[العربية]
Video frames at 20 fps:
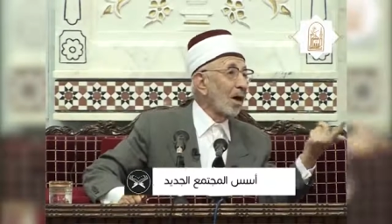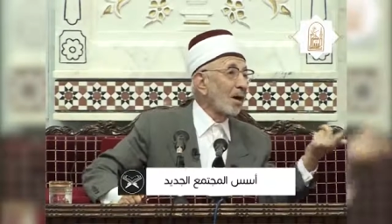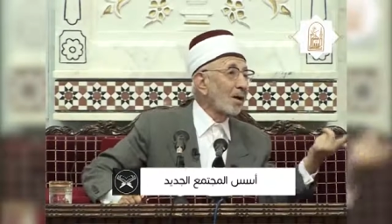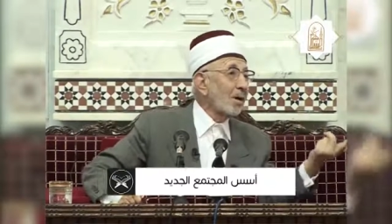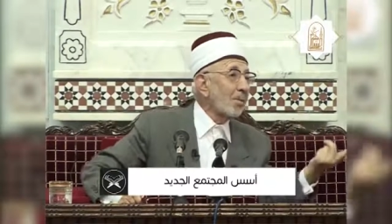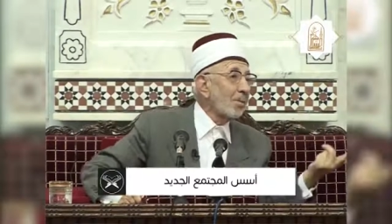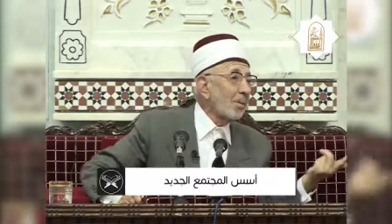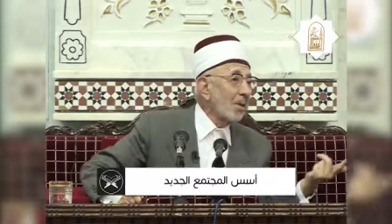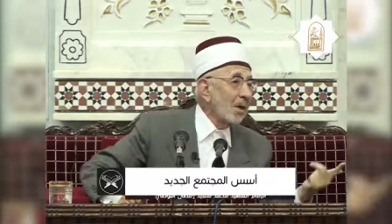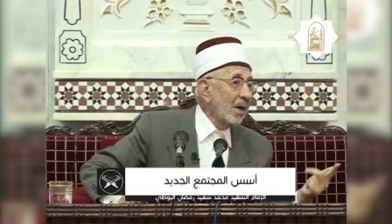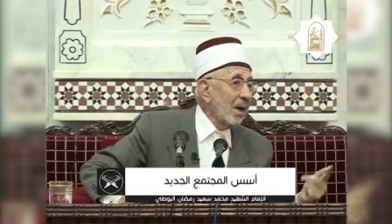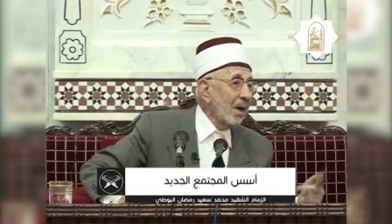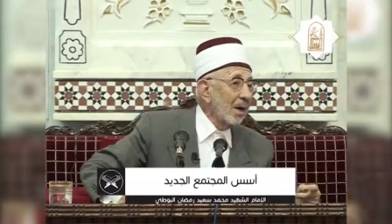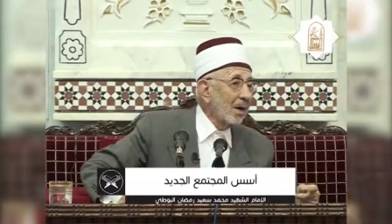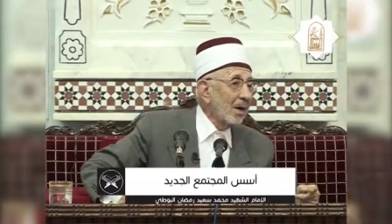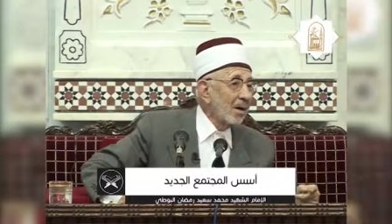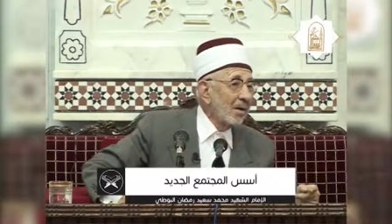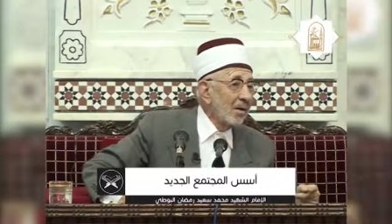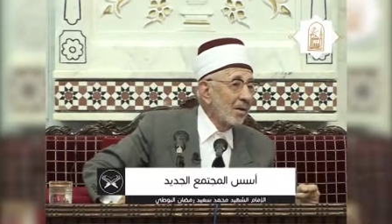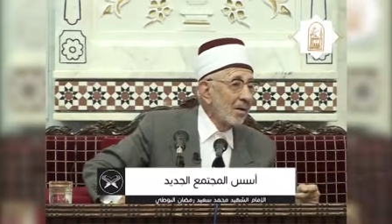العربيه
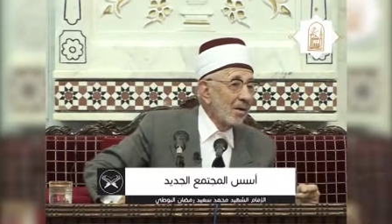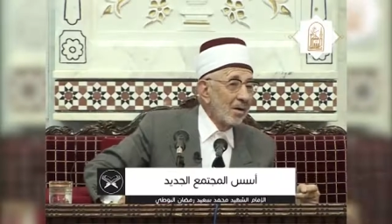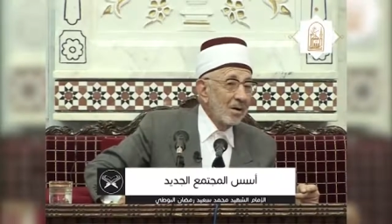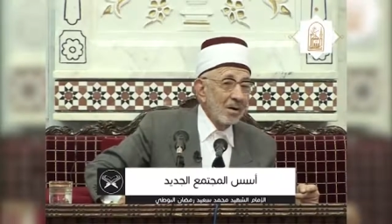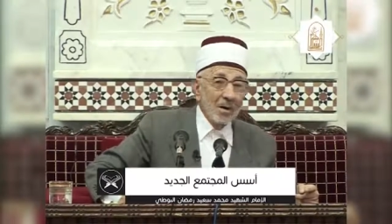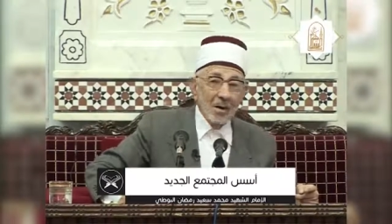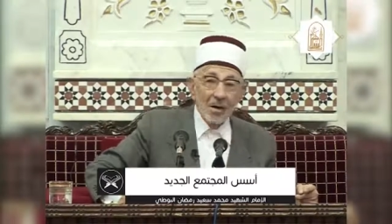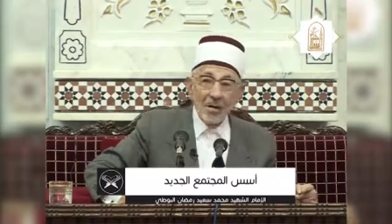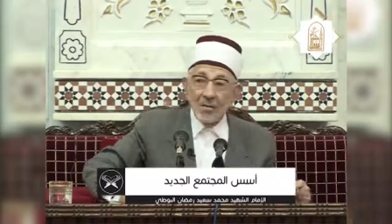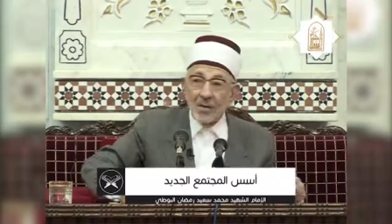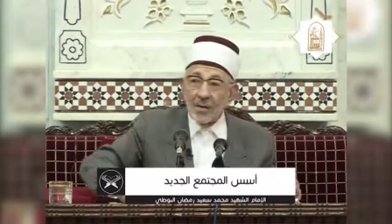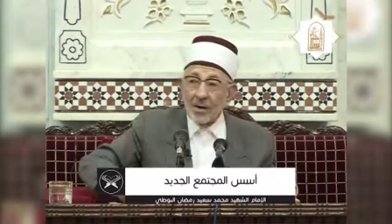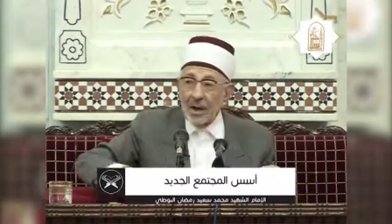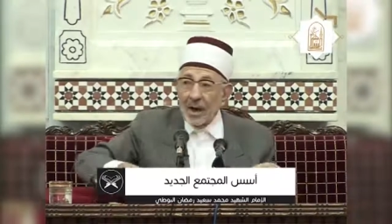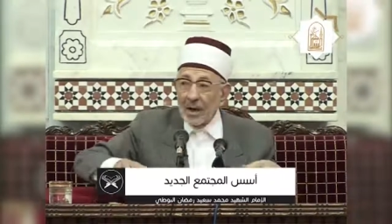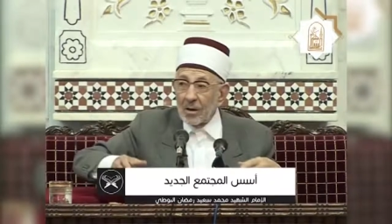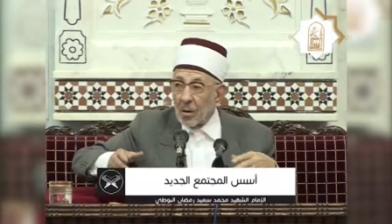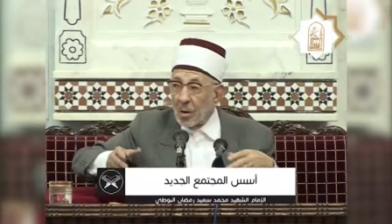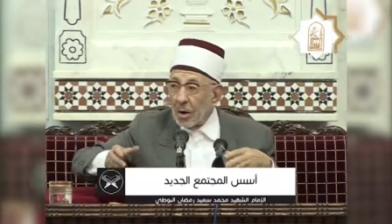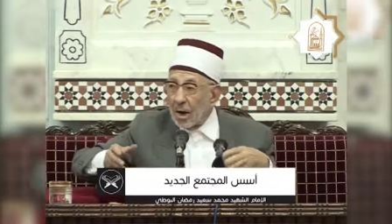
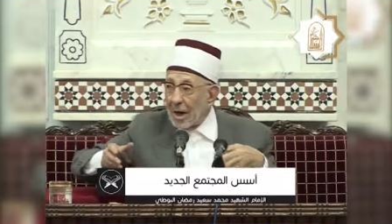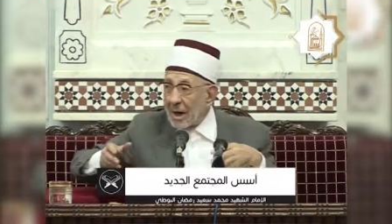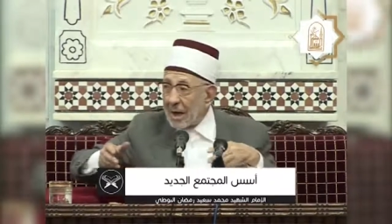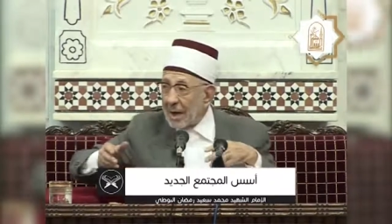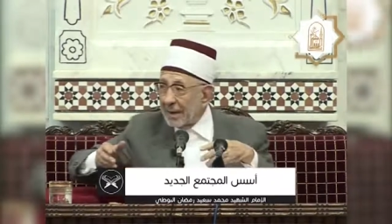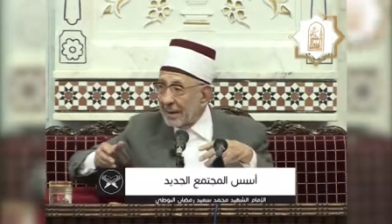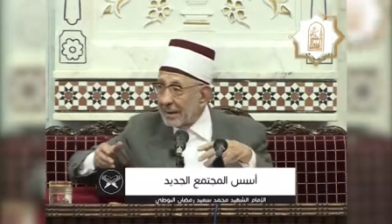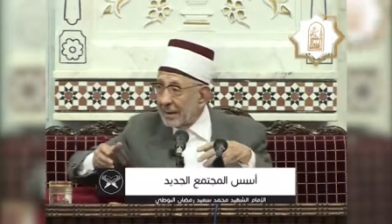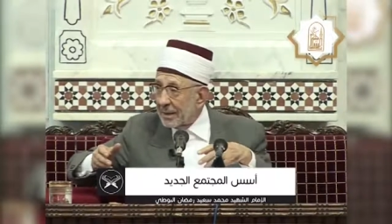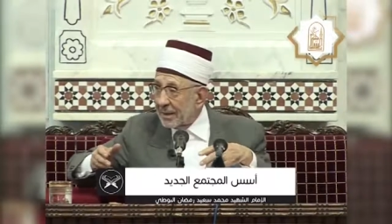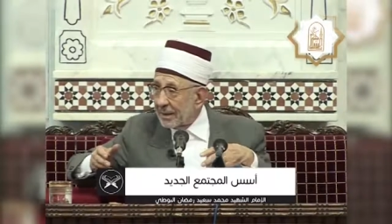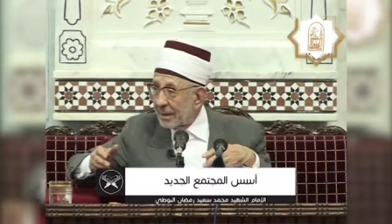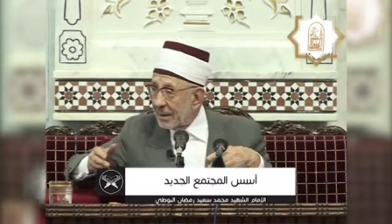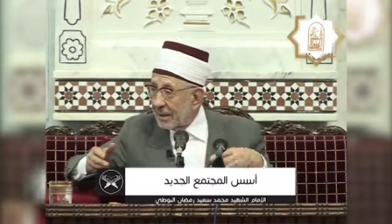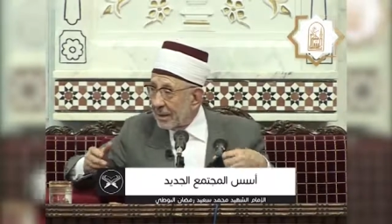فنحن الان